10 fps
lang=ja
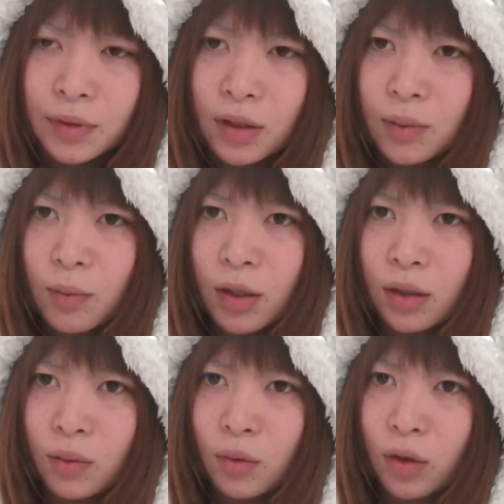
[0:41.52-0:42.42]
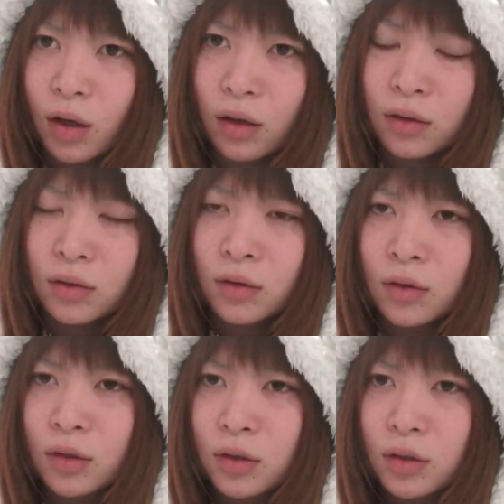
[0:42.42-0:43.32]
てでまあほら
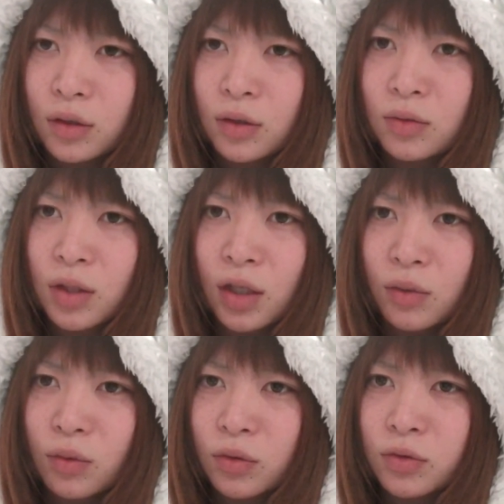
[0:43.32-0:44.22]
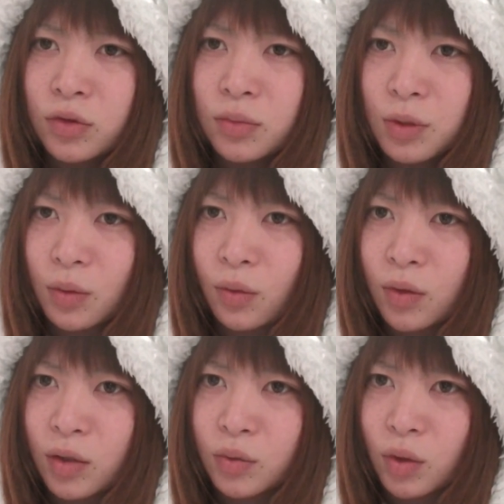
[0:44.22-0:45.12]
いろんなこの趣味の
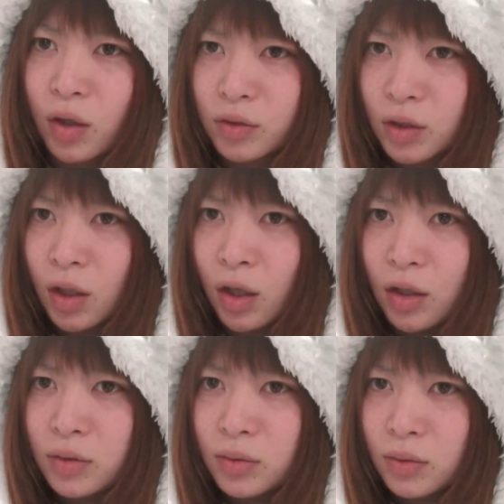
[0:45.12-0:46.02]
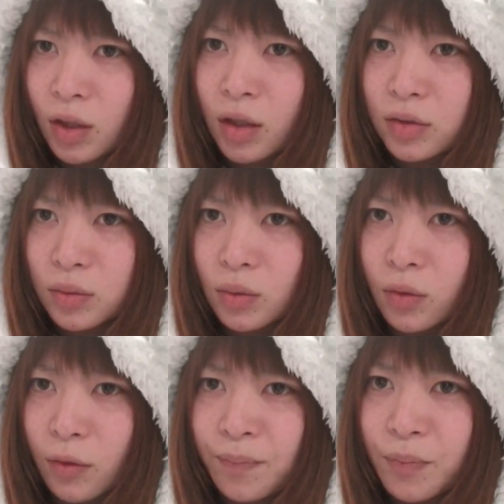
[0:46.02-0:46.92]
音楽とかあるじゃんああいうの流す
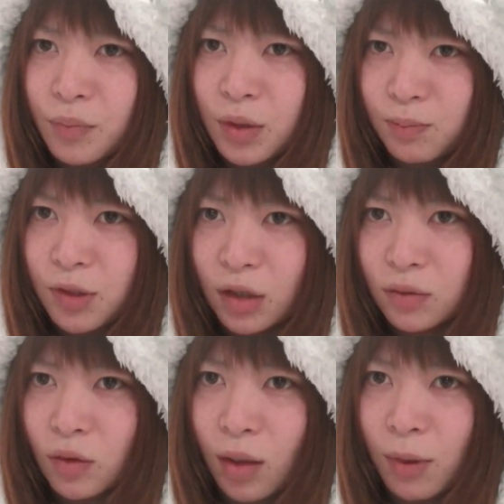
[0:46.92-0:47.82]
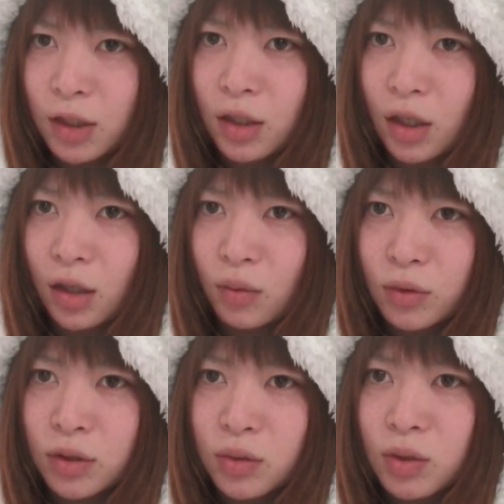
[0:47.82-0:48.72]
とピピタッとはまって
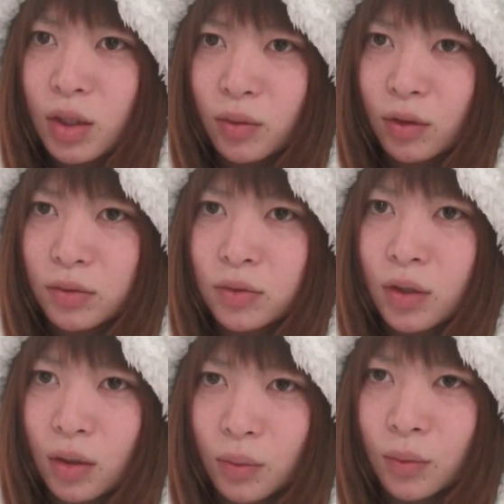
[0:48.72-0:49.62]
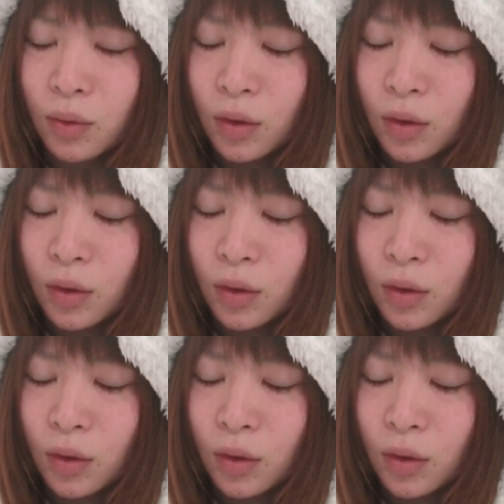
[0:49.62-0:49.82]
落ち着いたりとかするんだけど